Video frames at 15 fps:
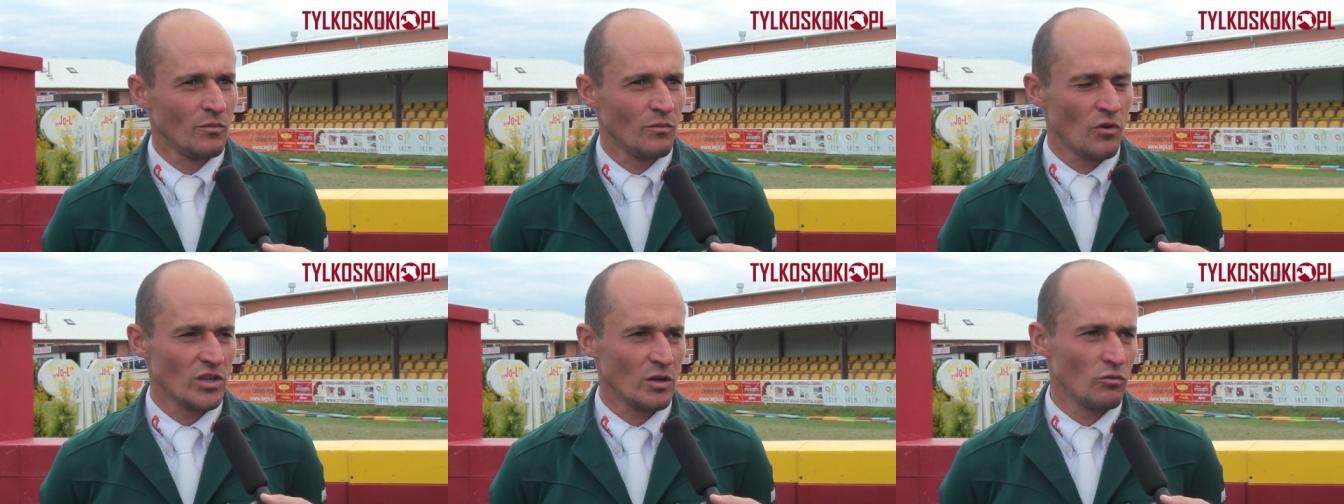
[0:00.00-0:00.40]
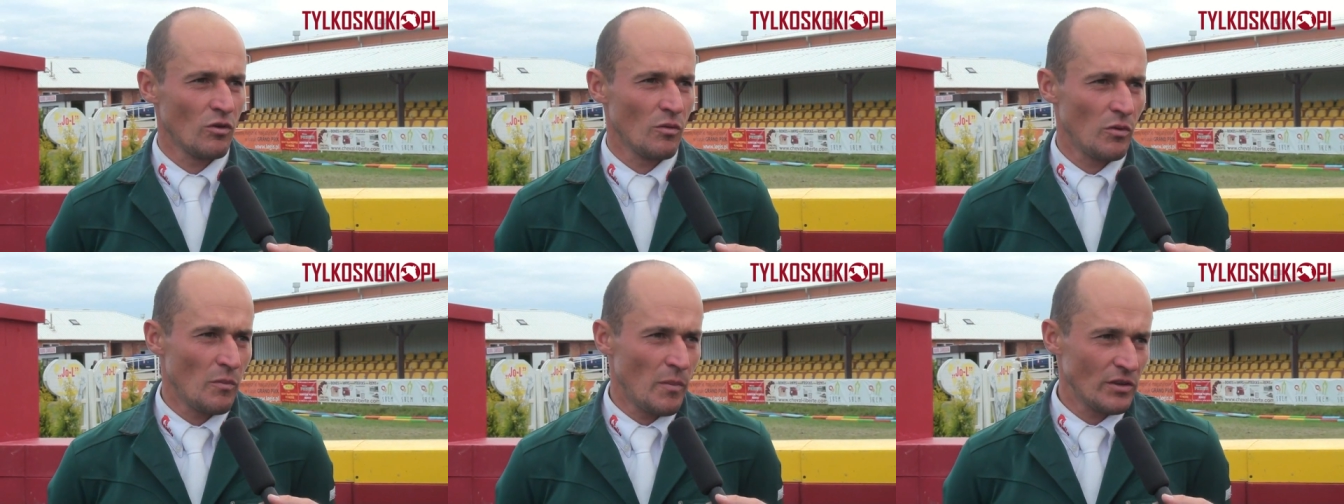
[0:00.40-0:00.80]
Można
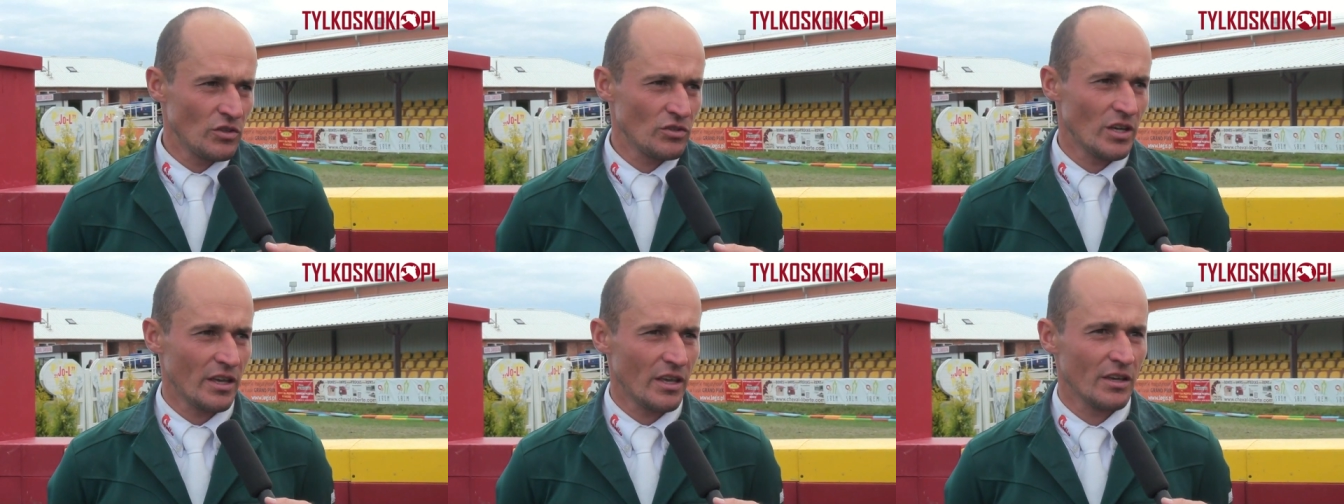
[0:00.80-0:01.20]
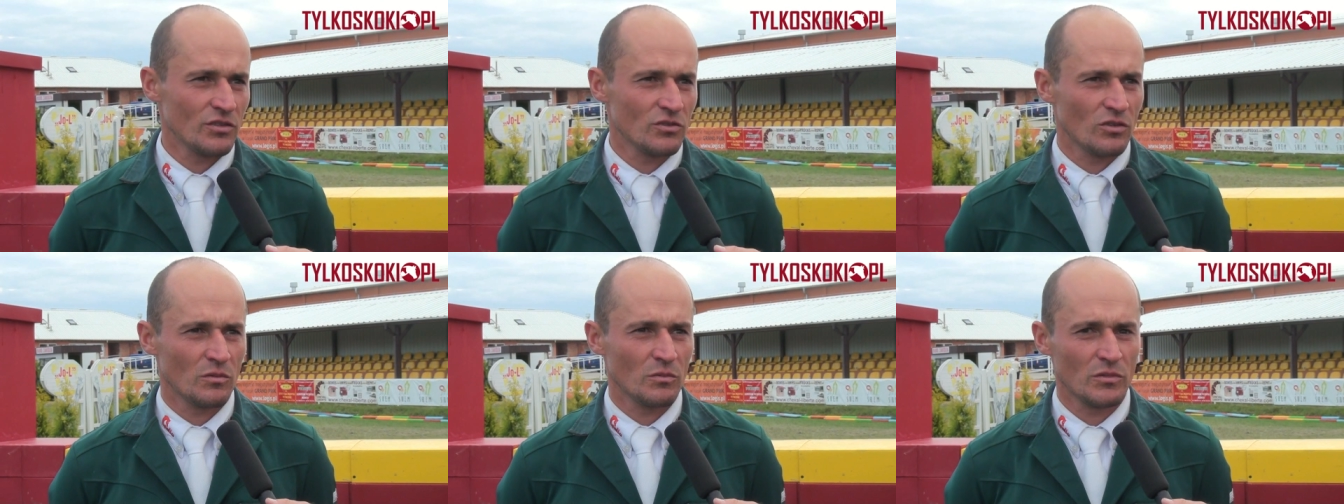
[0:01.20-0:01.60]
było popatrzeć jak
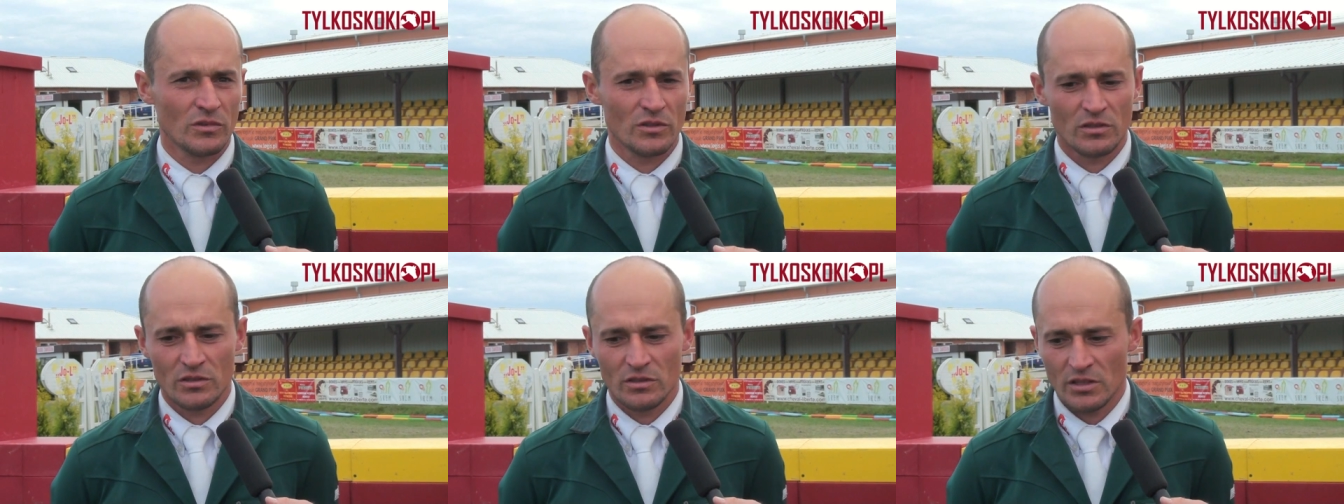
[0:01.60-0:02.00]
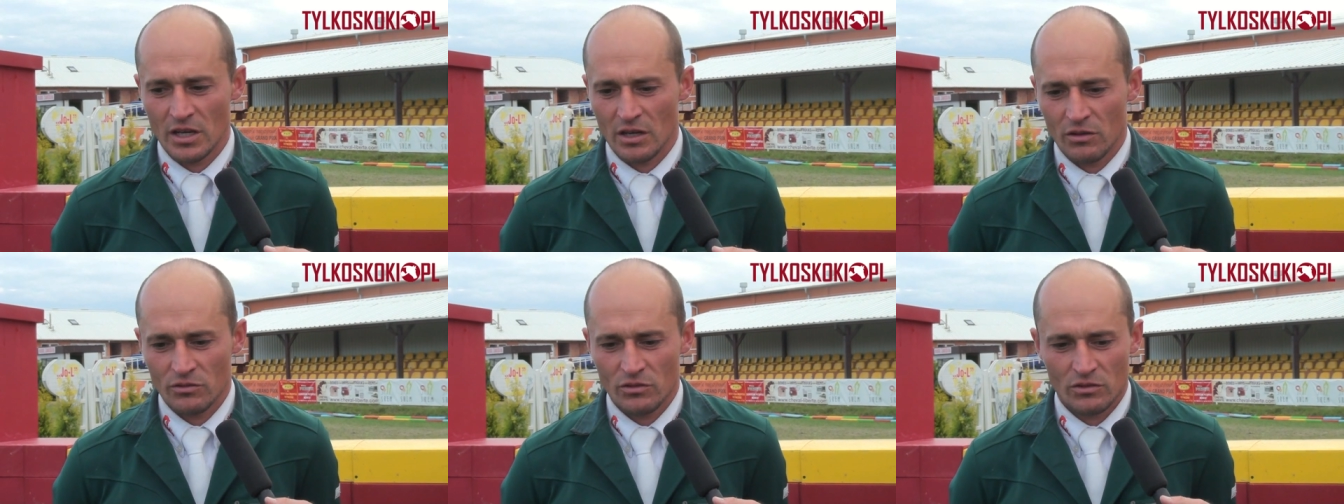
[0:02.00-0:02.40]
jeżdżą, y,
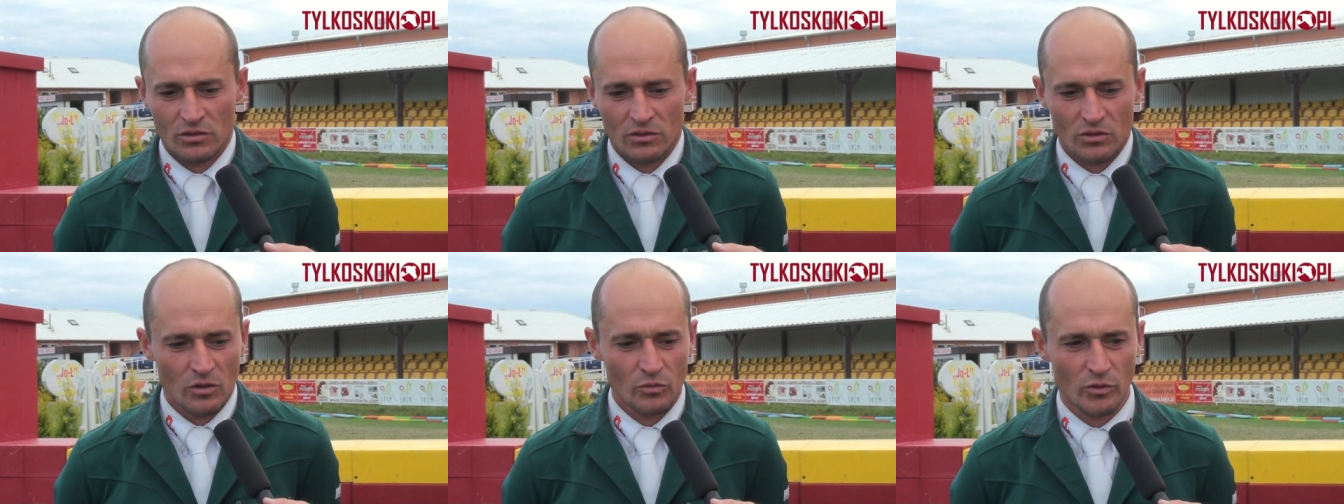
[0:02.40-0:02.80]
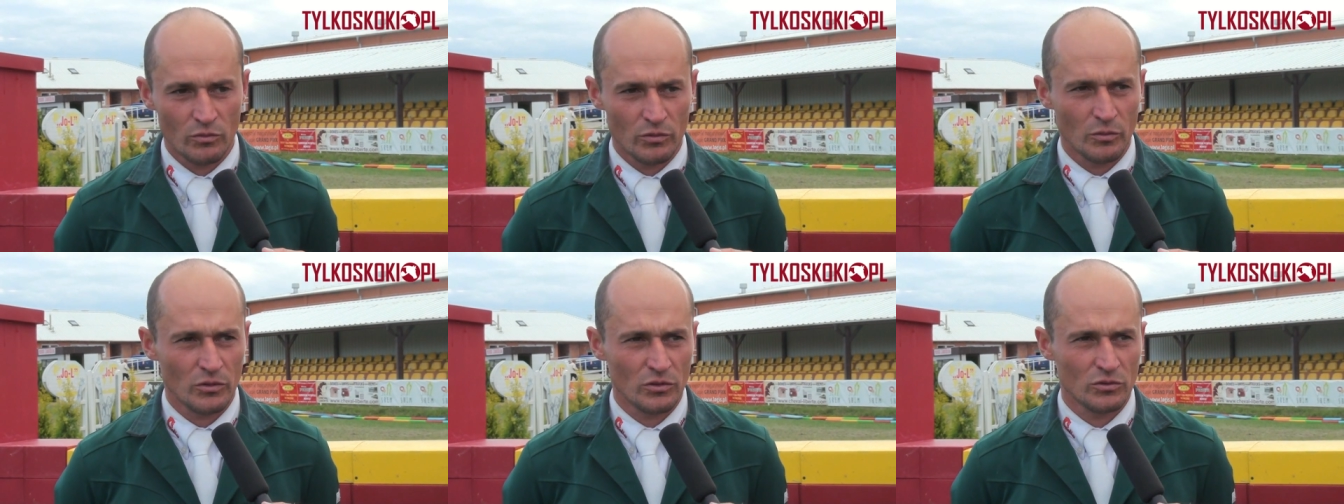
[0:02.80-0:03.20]
jak oni to robią
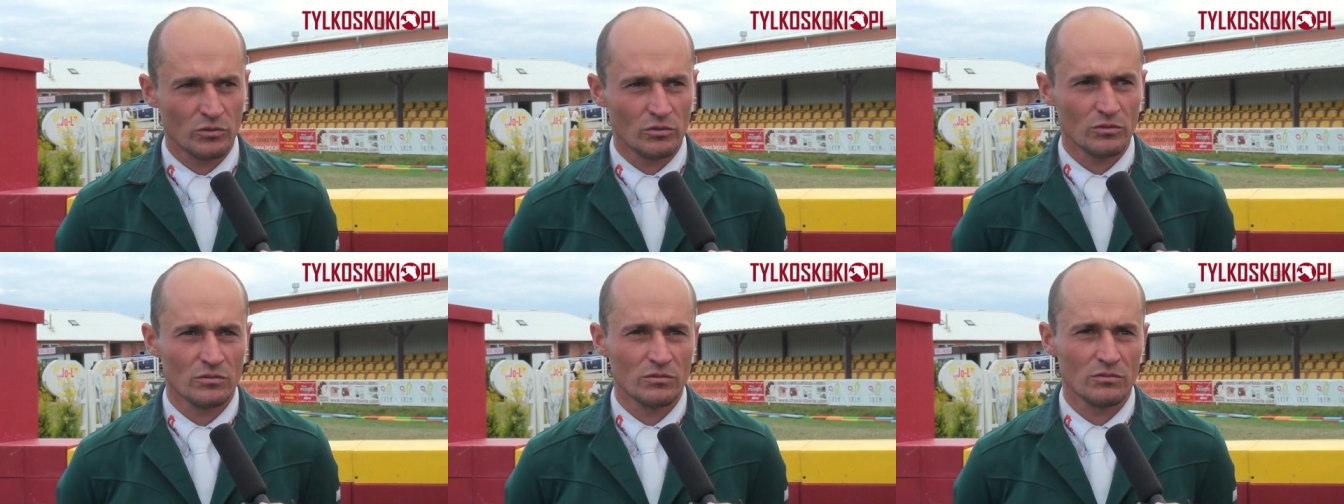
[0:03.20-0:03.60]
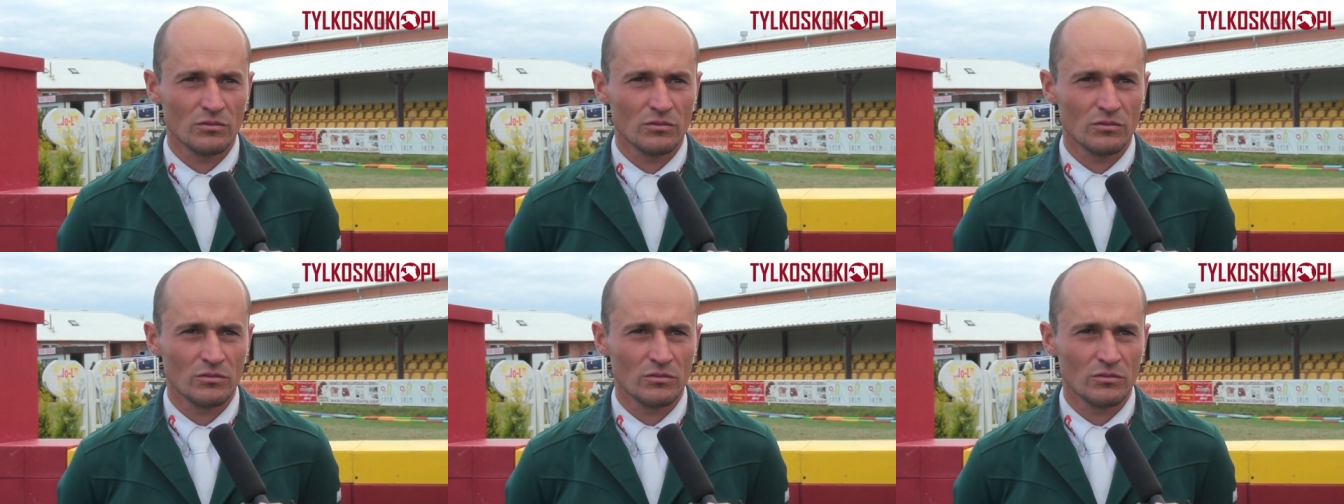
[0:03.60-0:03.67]
po prostu.